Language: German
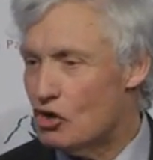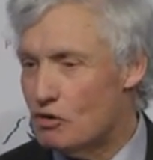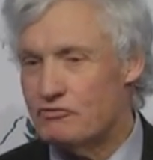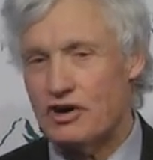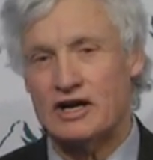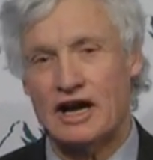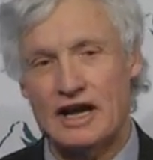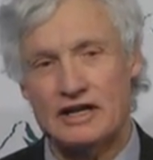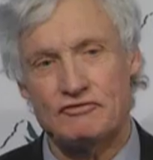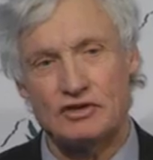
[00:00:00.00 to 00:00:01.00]

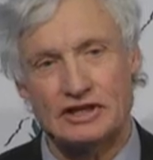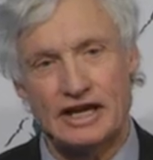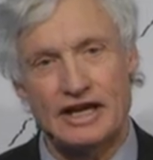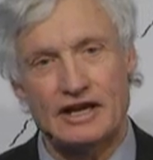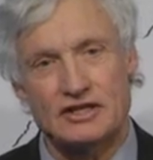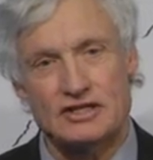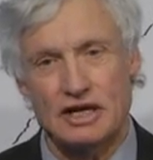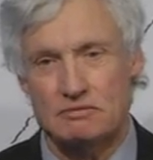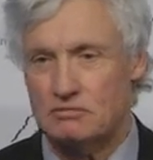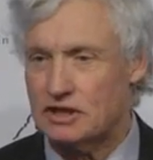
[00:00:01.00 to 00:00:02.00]
umfangreichen Verträgen
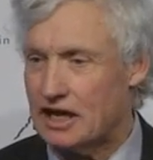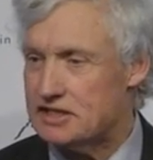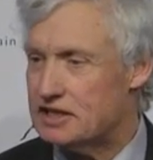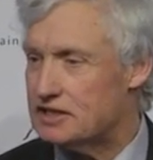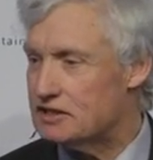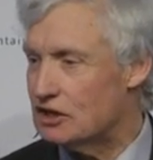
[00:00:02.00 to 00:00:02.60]
seit dem 13.